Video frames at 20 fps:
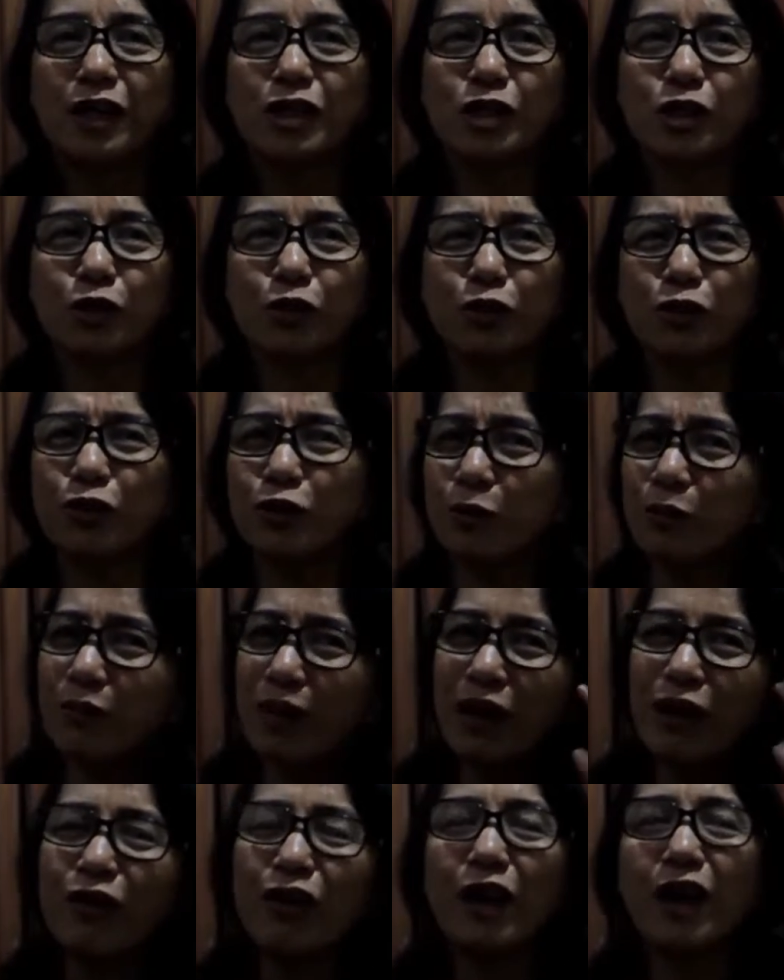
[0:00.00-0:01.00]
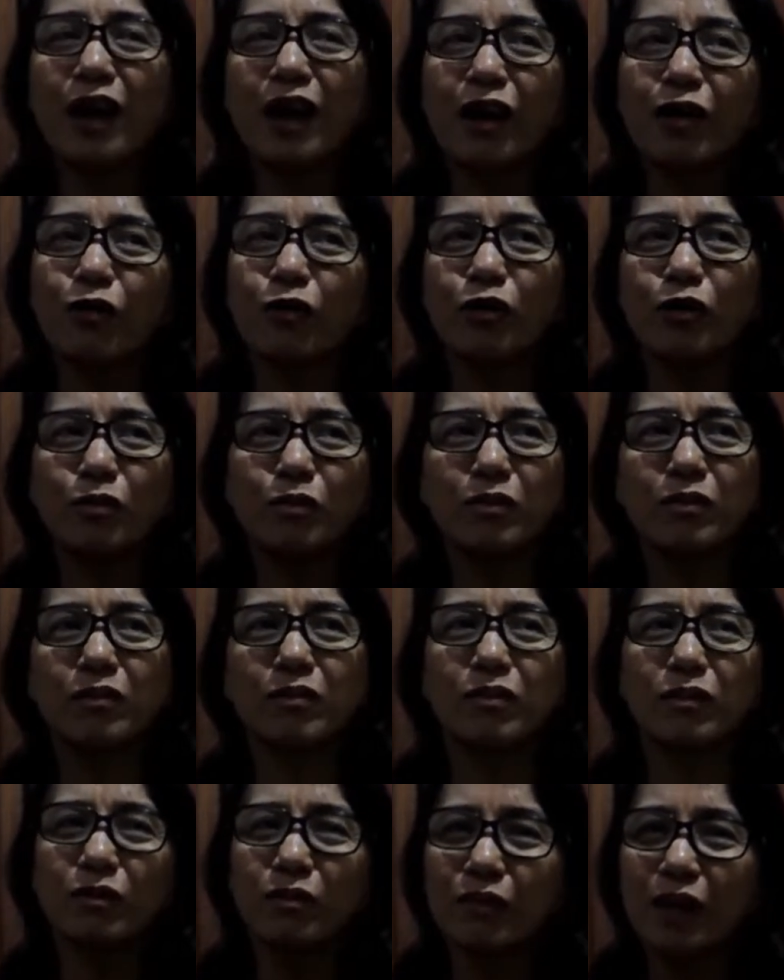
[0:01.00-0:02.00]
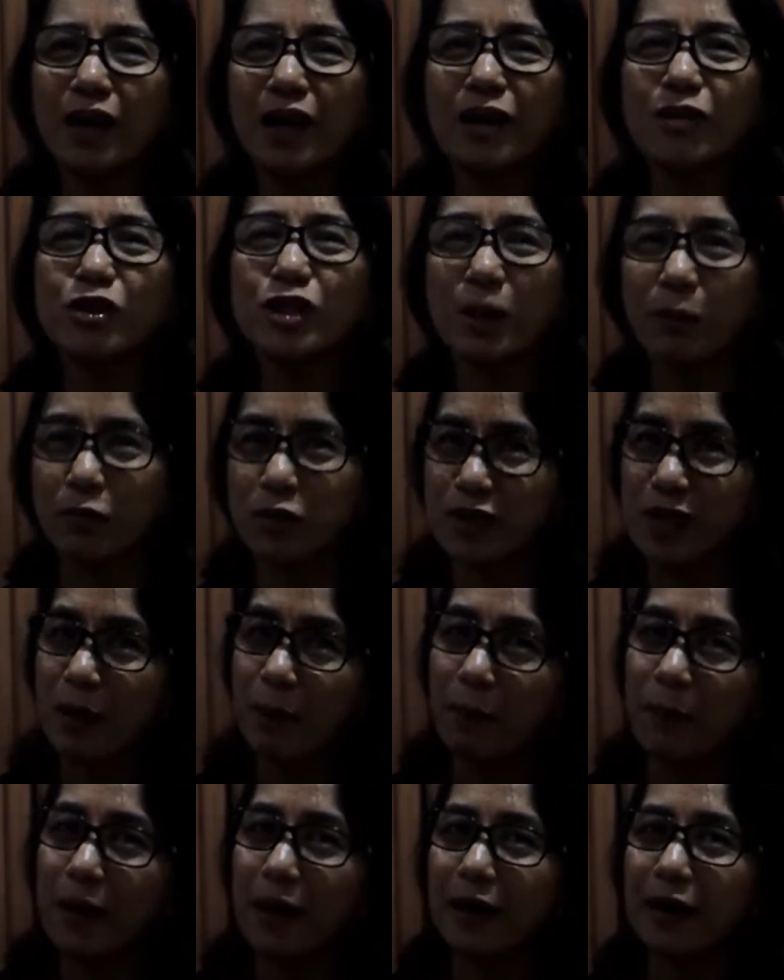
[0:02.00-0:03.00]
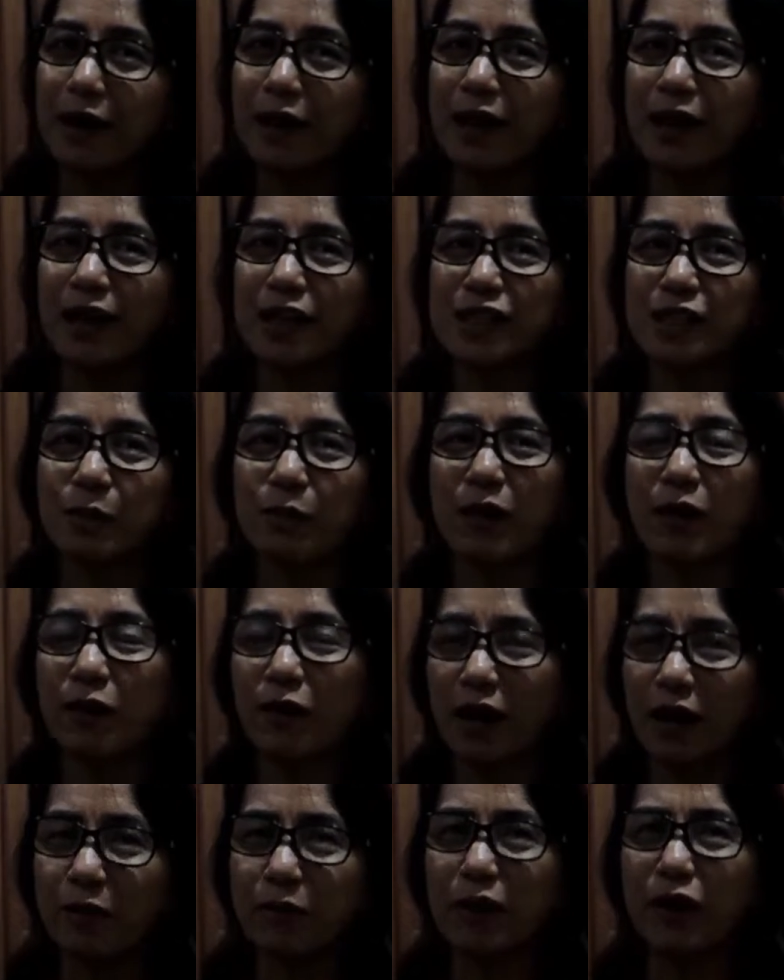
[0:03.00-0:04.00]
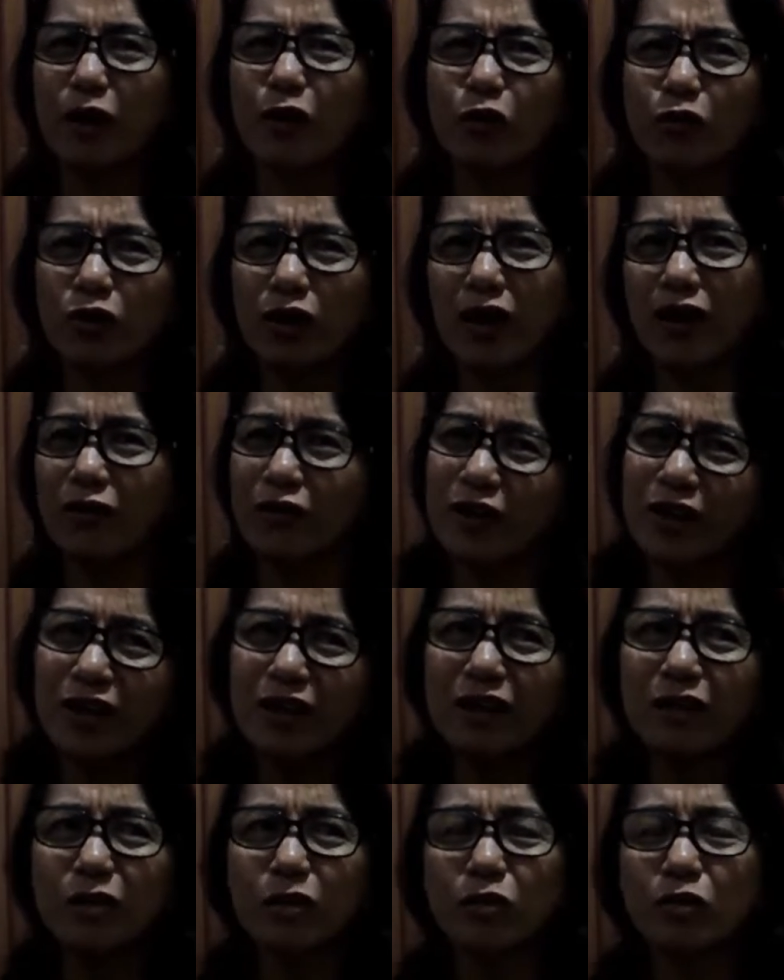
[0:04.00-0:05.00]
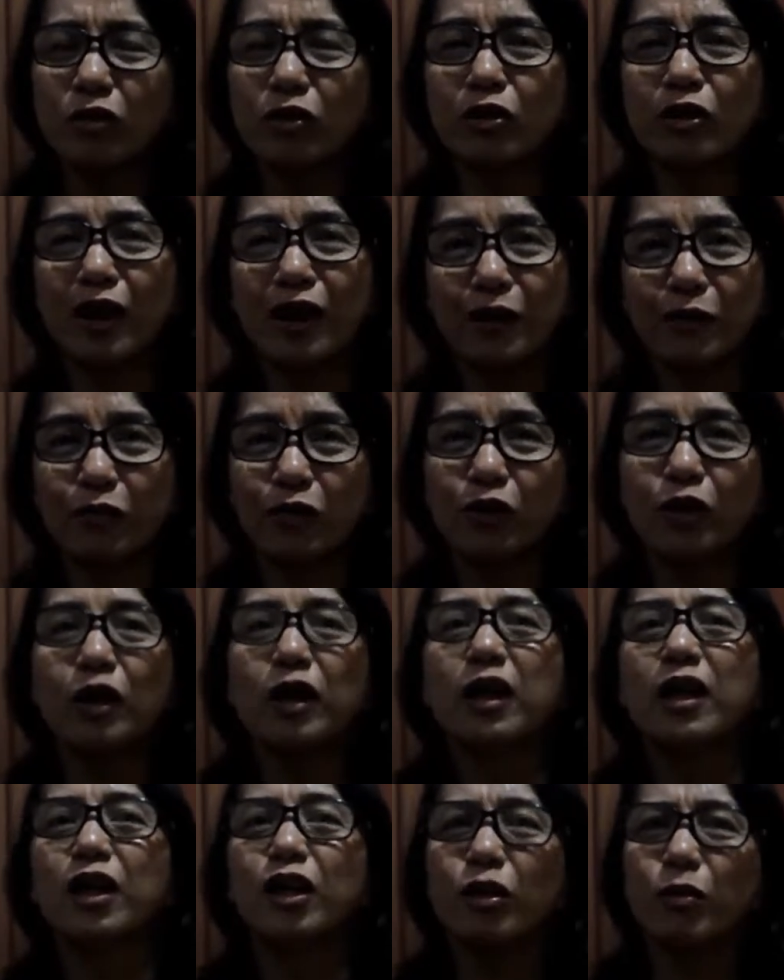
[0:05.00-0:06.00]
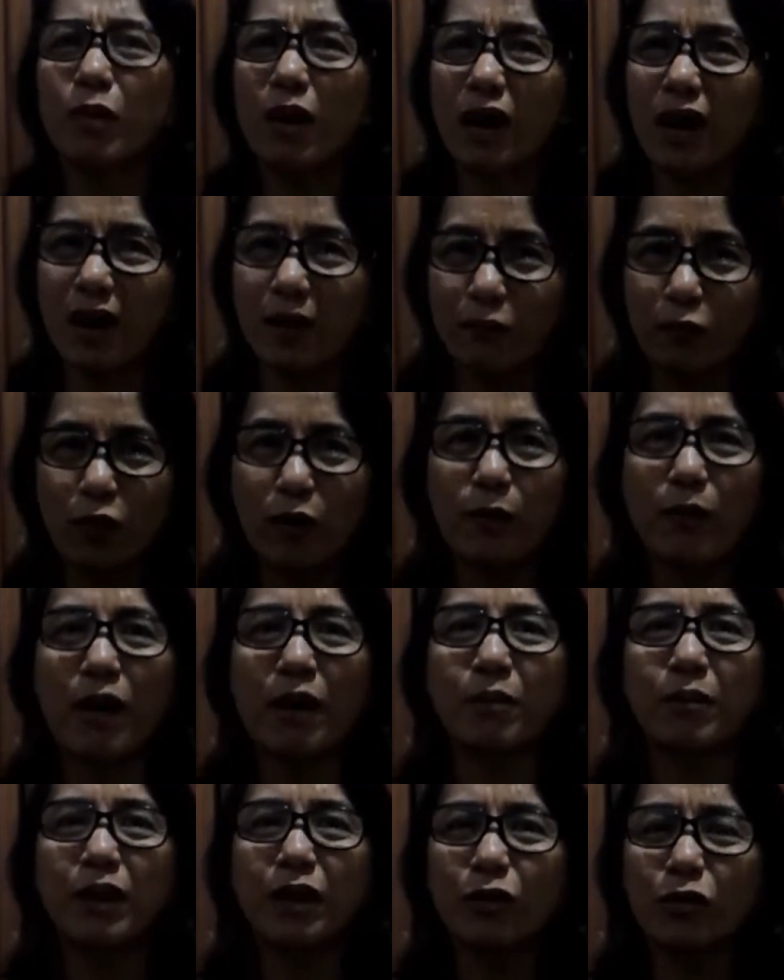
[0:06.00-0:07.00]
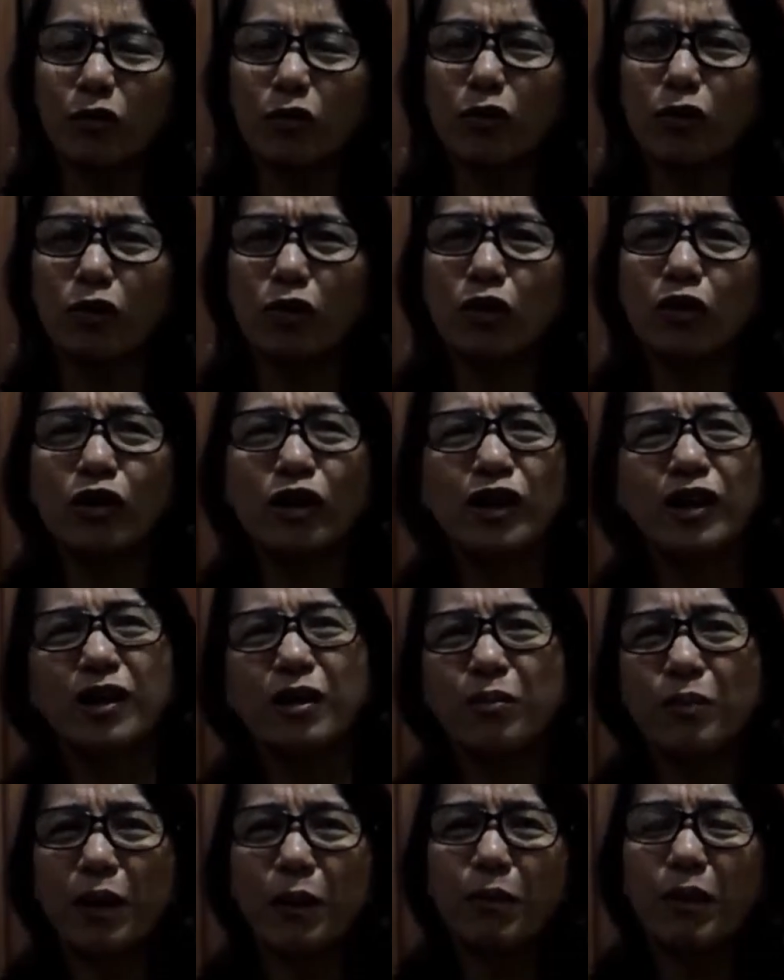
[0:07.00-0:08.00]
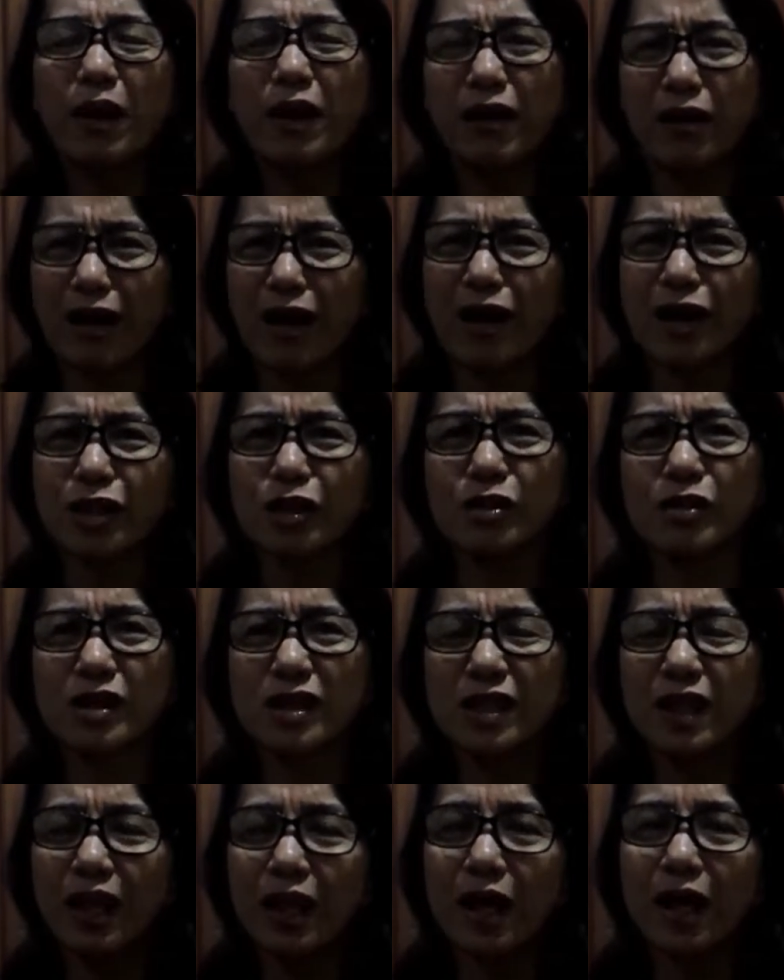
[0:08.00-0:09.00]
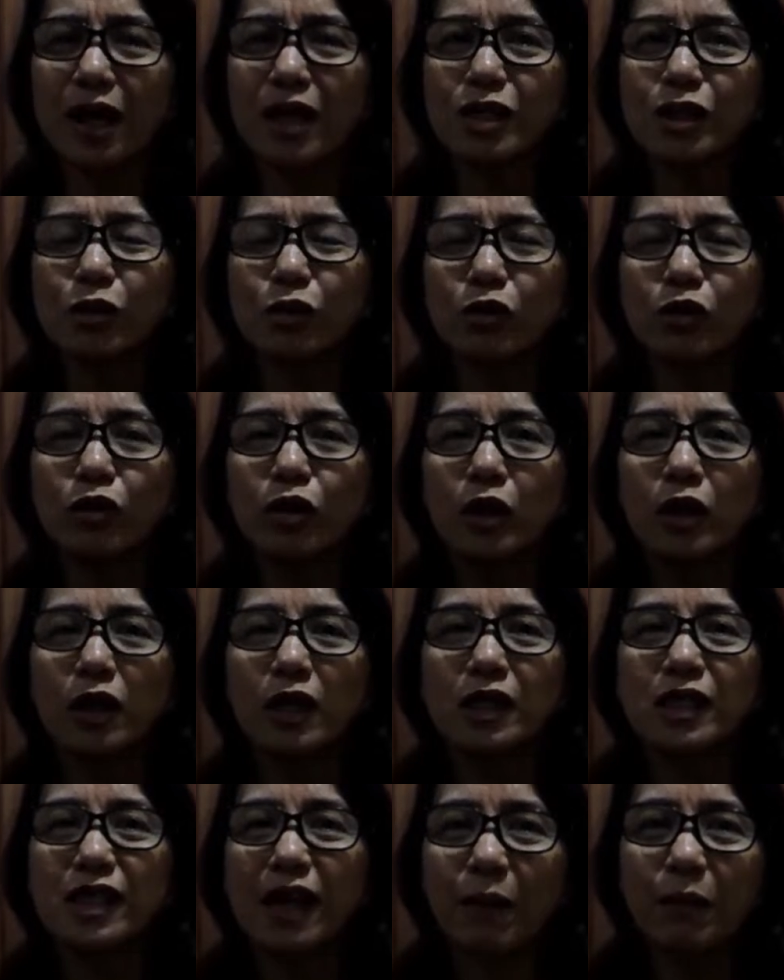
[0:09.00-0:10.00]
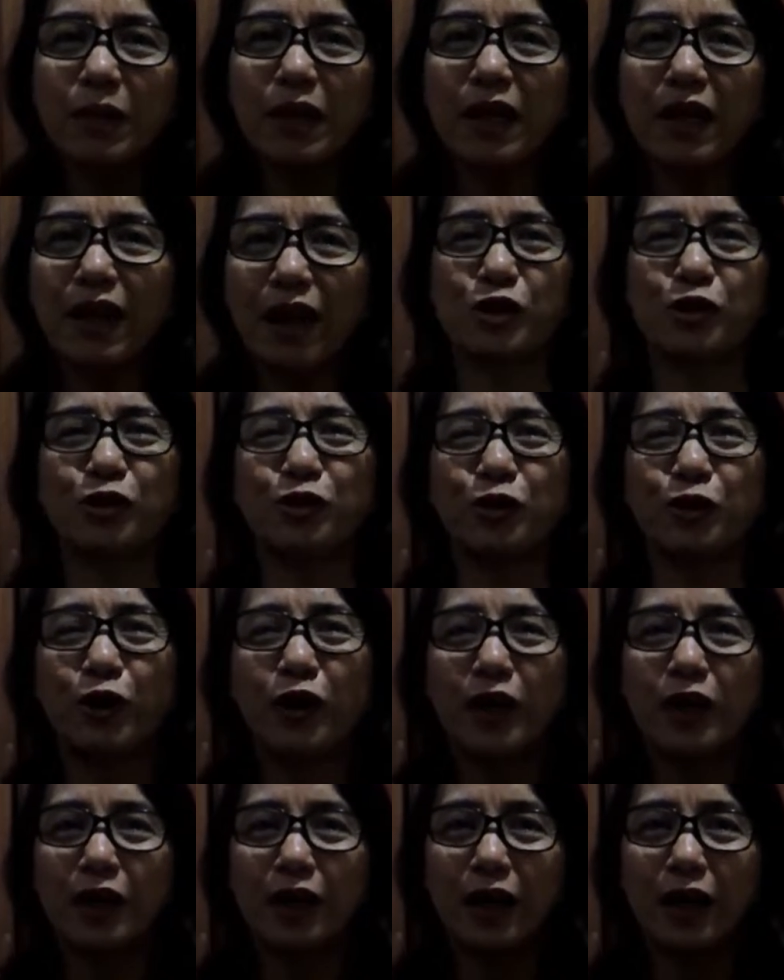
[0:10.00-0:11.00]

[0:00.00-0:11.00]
So, meron lang akong mga usap-usapan na sa mga kaibigan ko na, uy, ganito, alam mo, yung mga kapwa mami ko, may mga reaction sila. So, sabi nila, so,